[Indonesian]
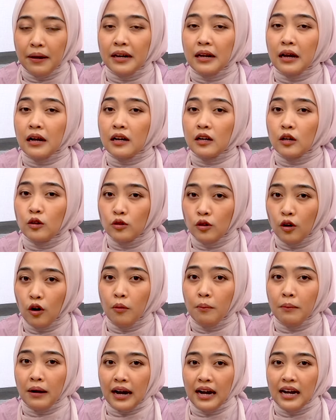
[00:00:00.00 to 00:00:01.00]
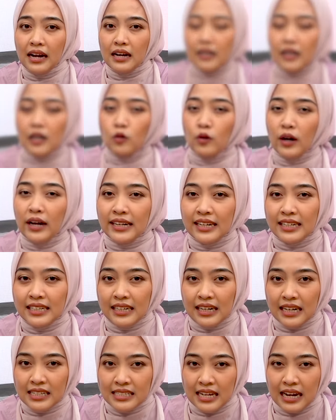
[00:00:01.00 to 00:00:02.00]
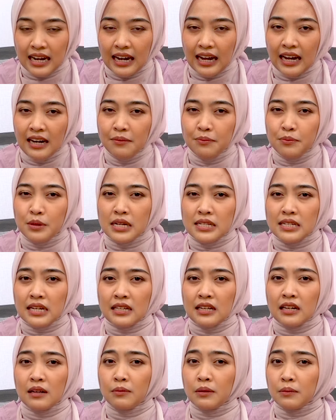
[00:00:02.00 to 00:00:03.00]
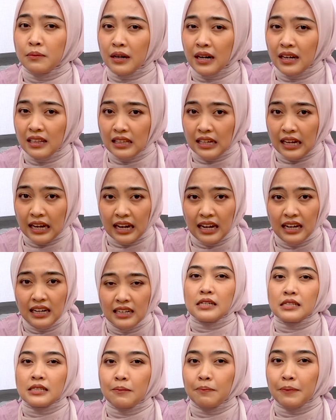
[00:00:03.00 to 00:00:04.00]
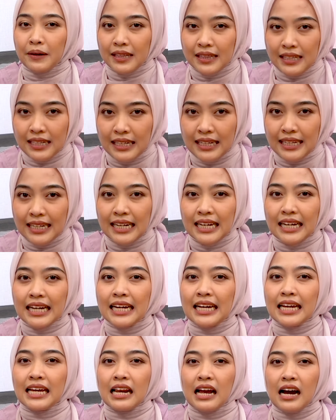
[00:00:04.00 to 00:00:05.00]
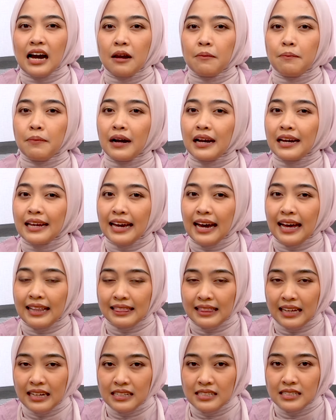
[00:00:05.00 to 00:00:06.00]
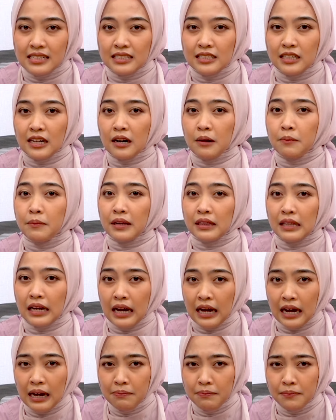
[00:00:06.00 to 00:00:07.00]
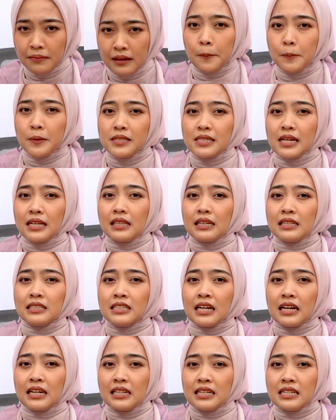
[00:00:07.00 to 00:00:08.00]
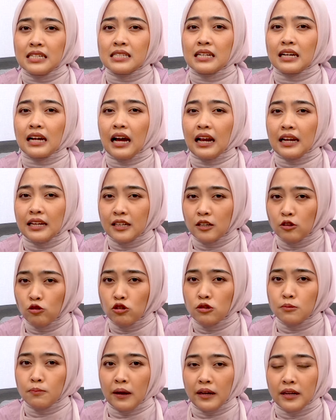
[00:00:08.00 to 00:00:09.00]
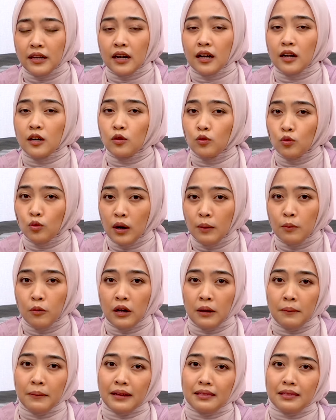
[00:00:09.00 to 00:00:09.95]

pada glaukoma, keluhan yang dirasakan biasanya lebih berat ya, seperti kehilangan penglihatan secara bertahap bisa terjadi sekaligus pada kedua bola